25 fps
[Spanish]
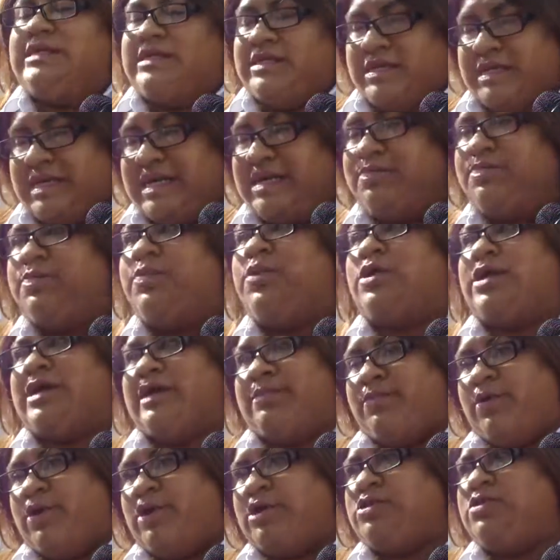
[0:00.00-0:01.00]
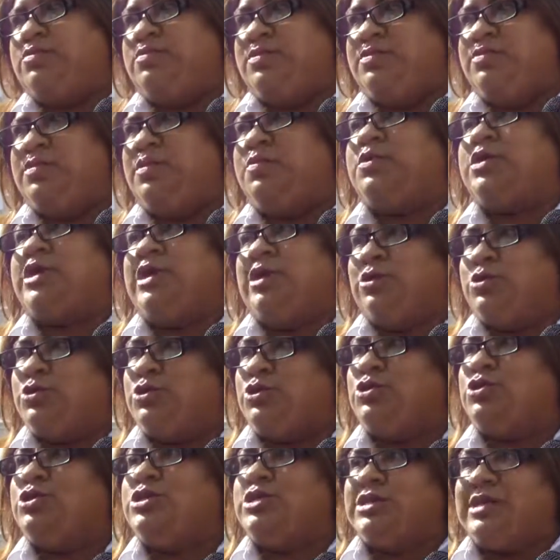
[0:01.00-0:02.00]
Sí, por eso mismo, porque
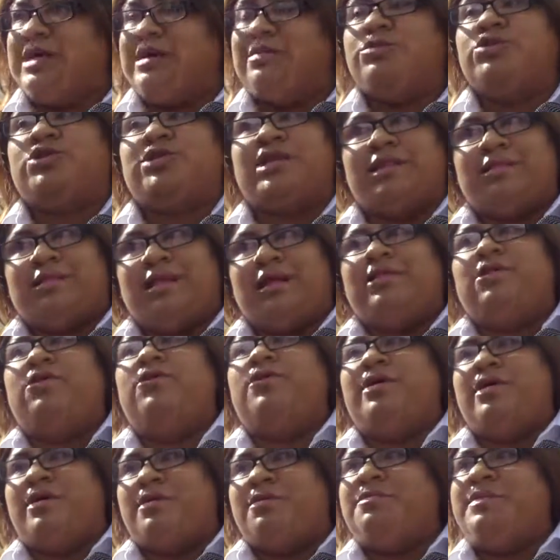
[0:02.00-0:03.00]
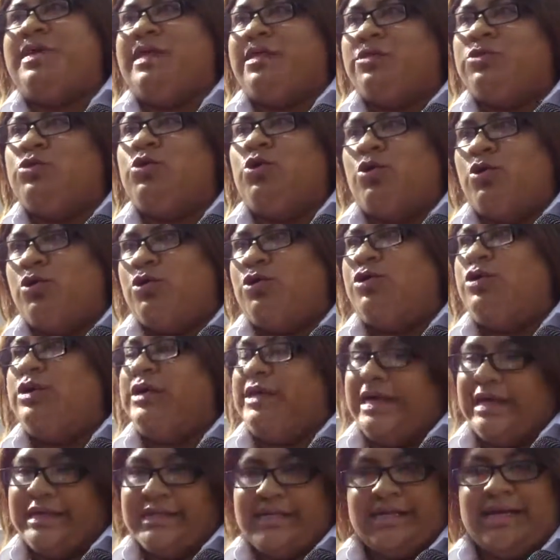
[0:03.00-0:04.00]
nosotros estamos tratando de ver bien todo
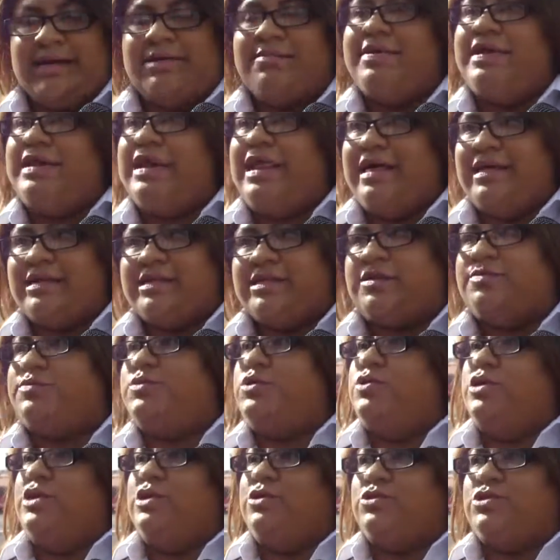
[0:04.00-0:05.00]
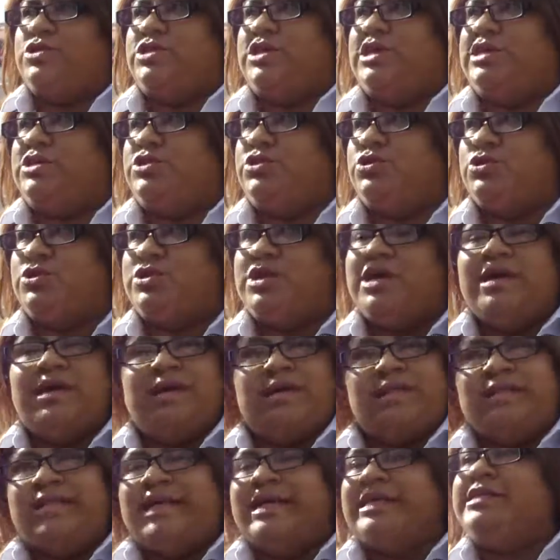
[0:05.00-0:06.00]
y hacer bien la descripción de los hechos,
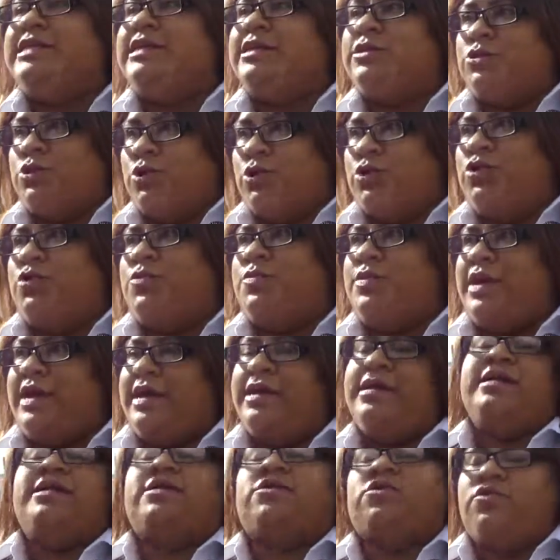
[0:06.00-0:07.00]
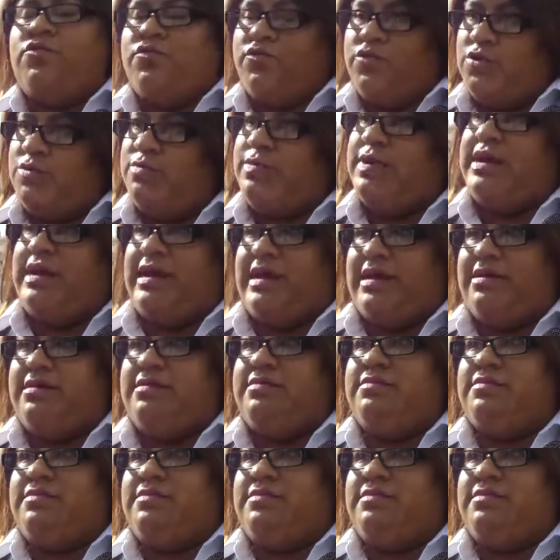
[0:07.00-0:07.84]
de hacer todo bien y conforme a ley.